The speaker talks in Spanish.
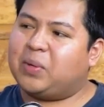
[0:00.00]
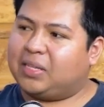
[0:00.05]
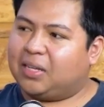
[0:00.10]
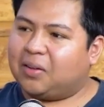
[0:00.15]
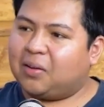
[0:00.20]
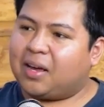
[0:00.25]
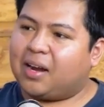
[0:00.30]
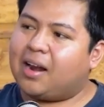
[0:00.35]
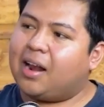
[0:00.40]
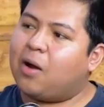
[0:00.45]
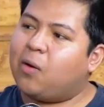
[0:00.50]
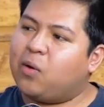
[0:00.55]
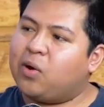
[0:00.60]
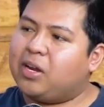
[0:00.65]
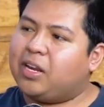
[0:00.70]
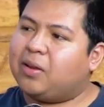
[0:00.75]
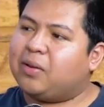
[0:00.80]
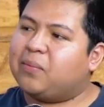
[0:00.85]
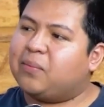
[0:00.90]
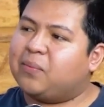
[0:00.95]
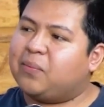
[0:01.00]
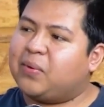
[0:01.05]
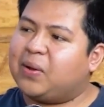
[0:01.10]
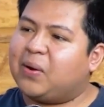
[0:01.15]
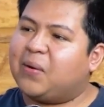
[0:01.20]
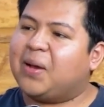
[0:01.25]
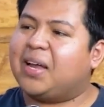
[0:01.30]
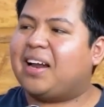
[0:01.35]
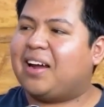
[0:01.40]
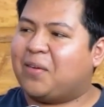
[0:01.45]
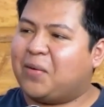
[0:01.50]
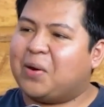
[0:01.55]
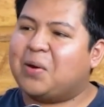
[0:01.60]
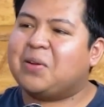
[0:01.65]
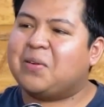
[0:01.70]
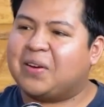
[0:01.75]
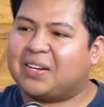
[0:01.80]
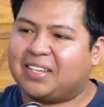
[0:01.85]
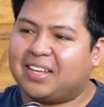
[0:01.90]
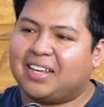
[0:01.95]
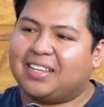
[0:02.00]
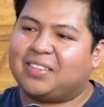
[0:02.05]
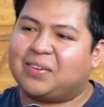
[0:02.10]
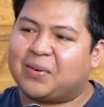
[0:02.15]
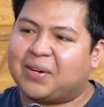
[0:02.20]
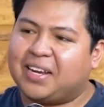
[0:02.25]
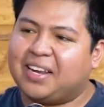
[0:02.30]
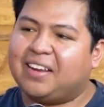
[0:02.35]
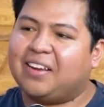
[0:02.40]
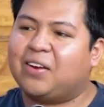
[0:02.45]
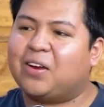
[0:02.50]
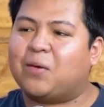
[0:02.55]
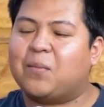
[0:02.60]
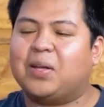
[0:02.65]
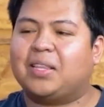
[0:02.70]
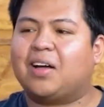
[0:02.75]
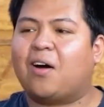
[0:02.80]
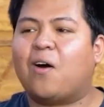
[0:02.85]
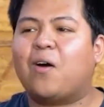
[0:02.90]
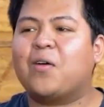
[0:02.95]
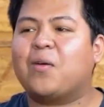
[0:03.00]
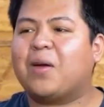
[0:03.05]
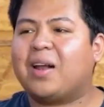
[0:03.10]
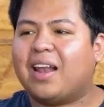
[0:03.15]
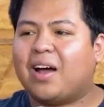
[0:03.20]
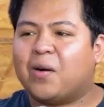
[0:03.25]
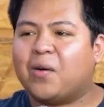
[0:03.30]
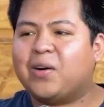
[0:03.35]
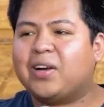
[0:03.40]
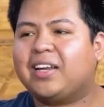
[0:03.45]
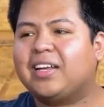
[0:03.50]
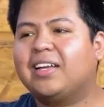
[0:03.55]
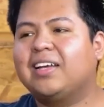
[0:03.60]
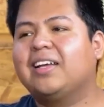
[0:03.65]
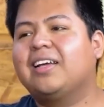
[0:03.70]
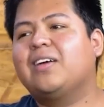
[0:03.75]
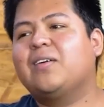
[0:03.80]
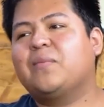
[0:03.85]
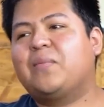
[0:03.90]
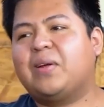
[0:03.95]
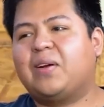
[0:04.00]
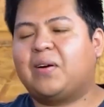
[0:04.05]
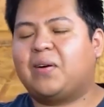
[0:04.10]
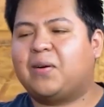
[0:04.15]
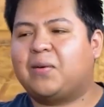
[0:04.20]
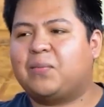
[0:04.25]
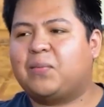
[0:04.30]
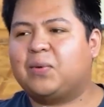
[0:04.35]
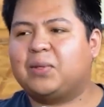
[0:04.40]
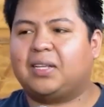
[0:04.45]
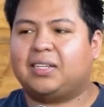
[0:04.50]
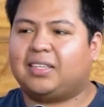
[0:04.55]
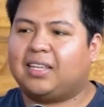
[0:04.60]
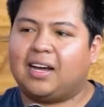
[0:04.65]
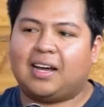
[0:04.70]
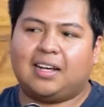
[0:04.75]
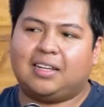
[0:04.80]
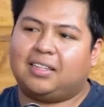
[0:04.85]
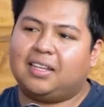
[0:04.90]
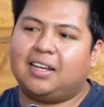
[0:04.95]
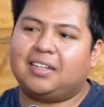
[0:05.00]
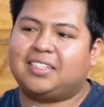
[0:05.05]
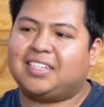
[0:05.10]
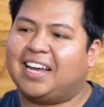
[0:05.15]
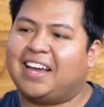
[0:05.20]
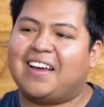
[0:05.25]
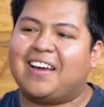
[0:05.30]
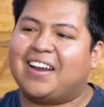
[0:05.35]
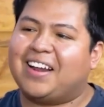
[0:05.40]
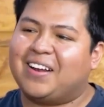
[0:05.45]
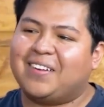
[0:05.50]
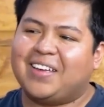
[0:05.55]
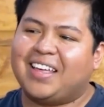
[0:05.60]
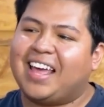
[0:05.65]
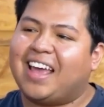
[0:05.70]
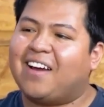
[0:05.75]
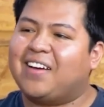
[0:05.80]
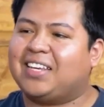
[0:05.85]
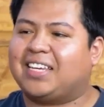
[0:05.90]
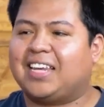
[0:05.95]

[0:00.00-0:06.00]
pensando que era la uni, pero era una universidad de Trujillo y comentaba, oh, no es la uni pero está, está chévere el video